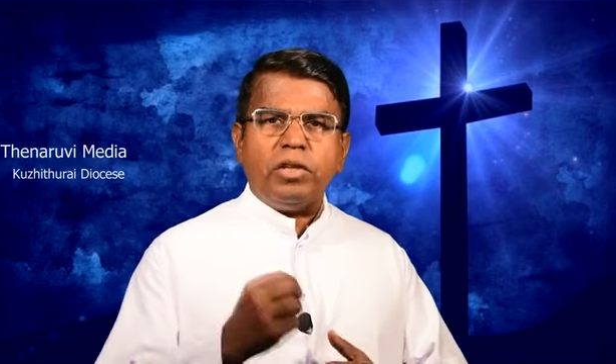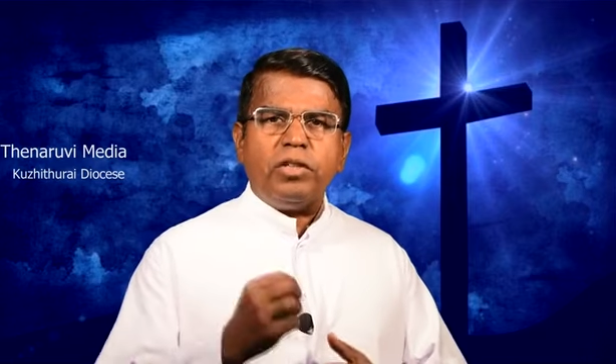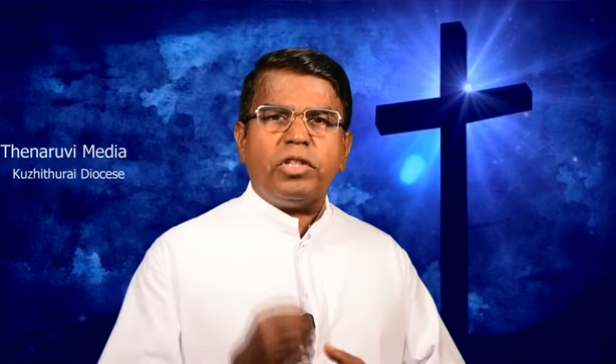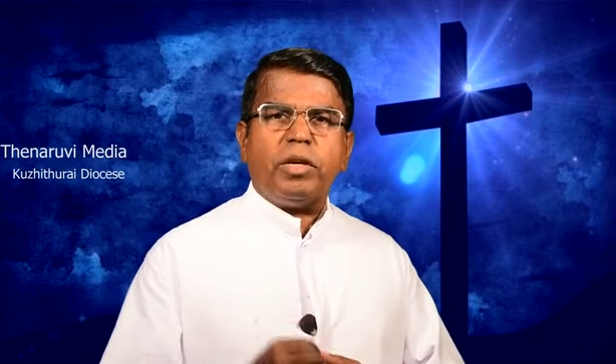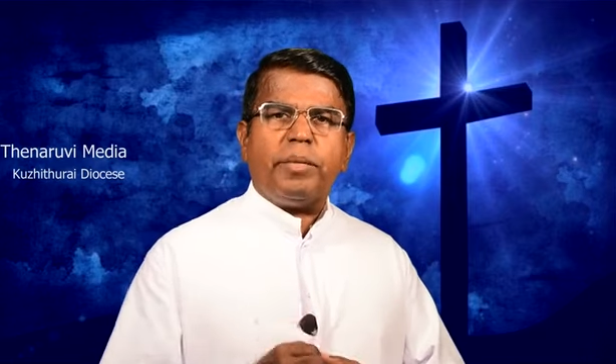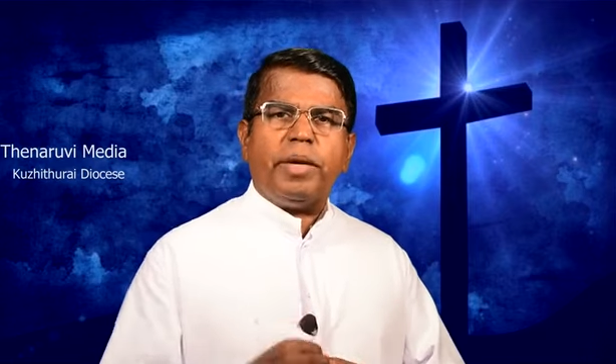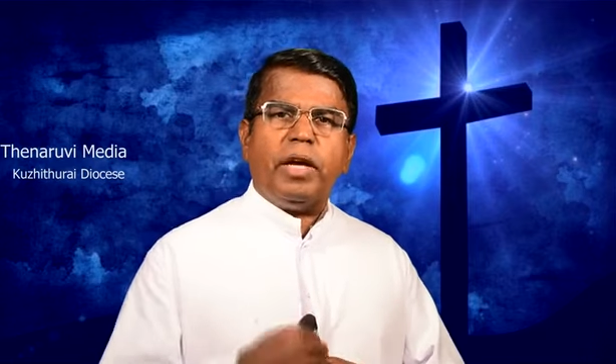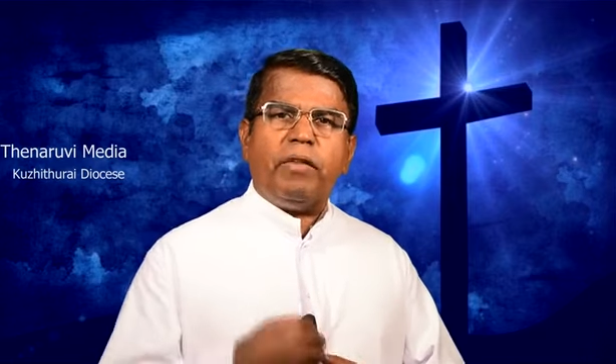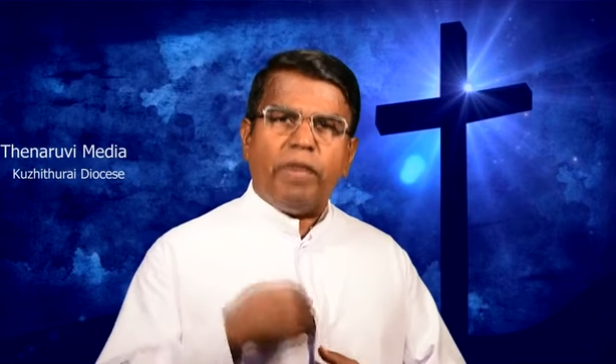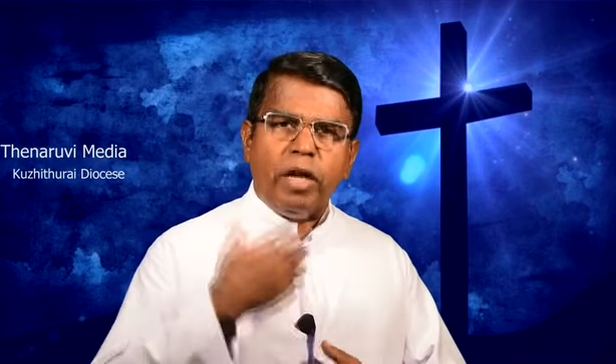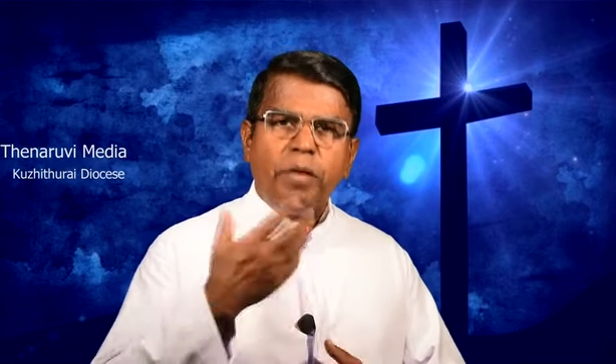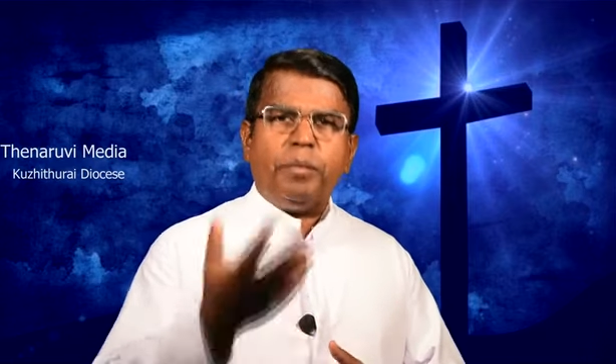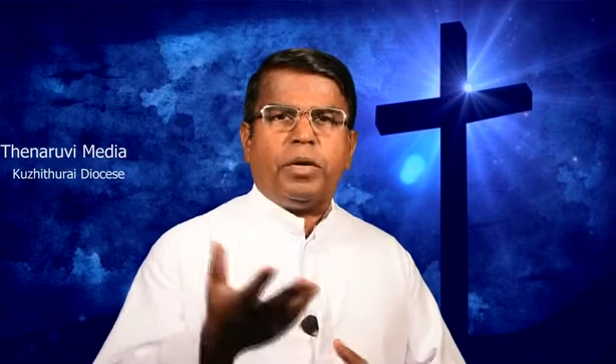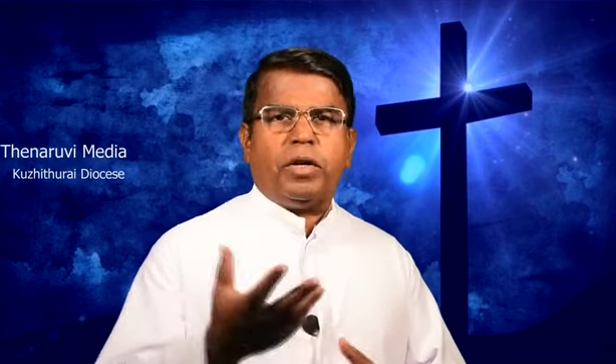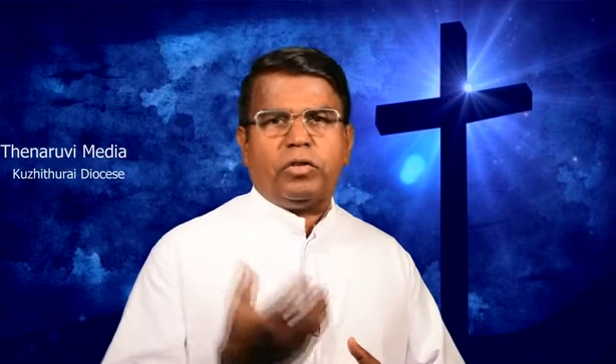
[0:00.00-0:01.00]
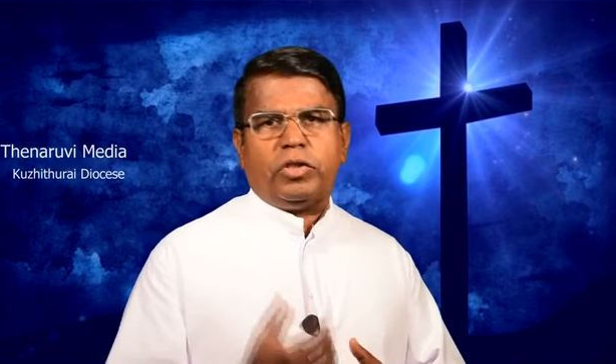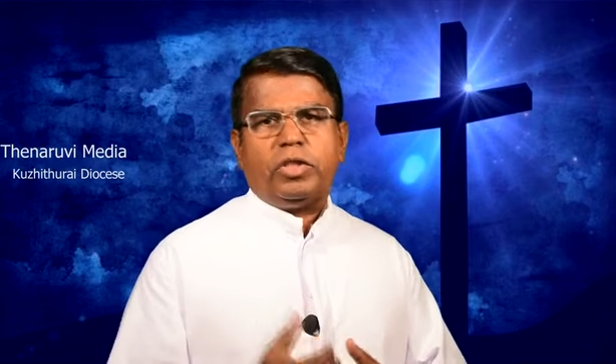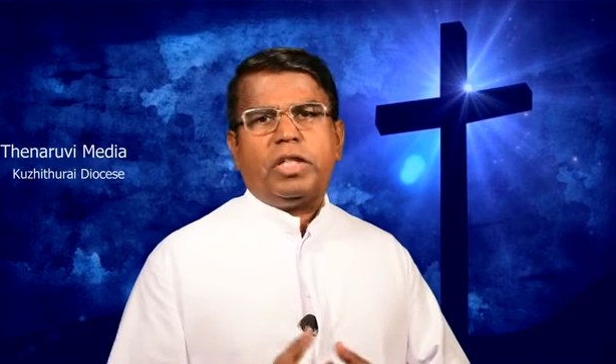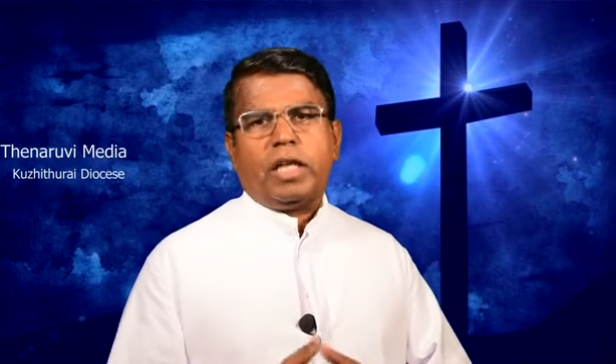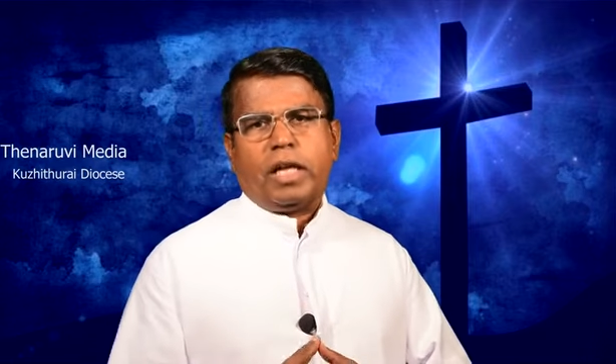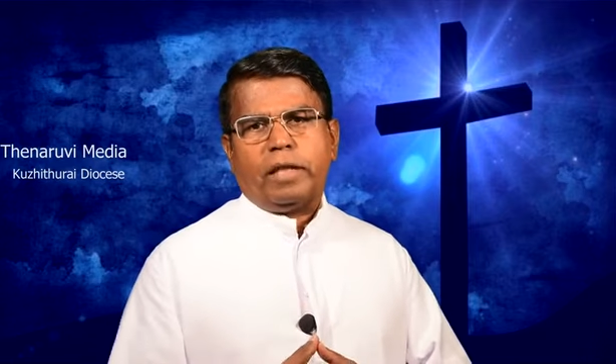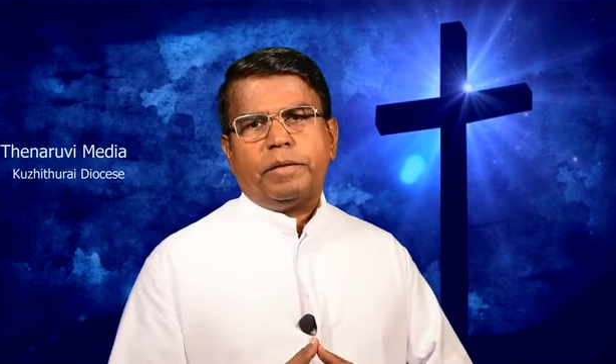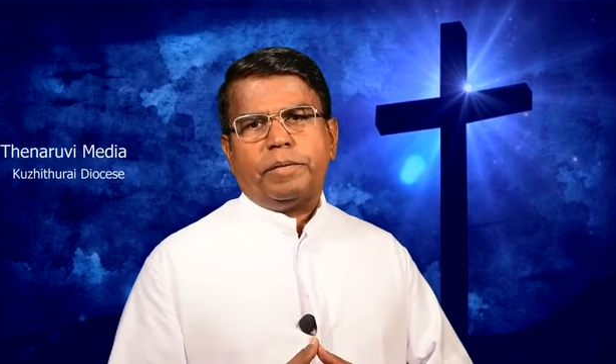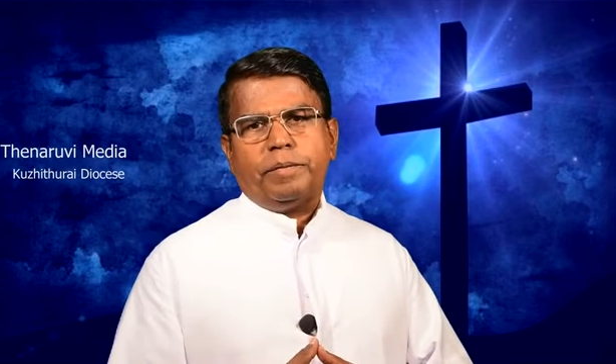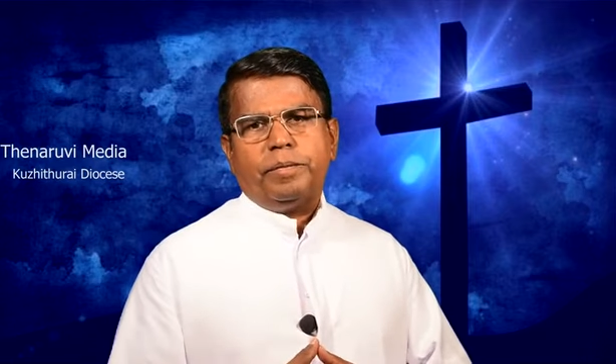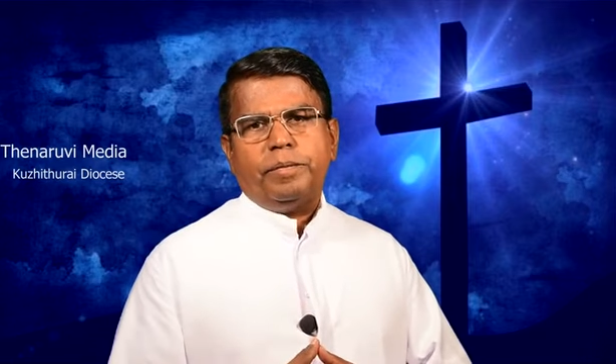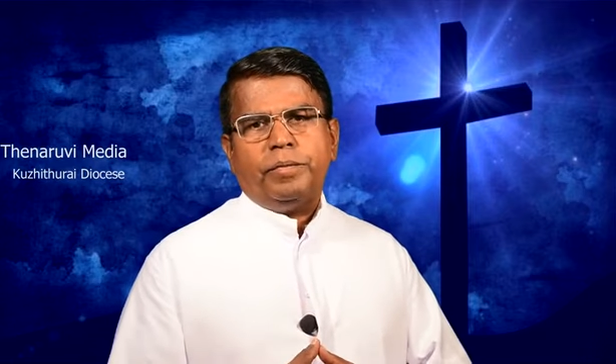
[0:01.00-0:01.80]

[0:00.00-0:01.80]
திருச்சபை வெளிப்படுத்துகிறார்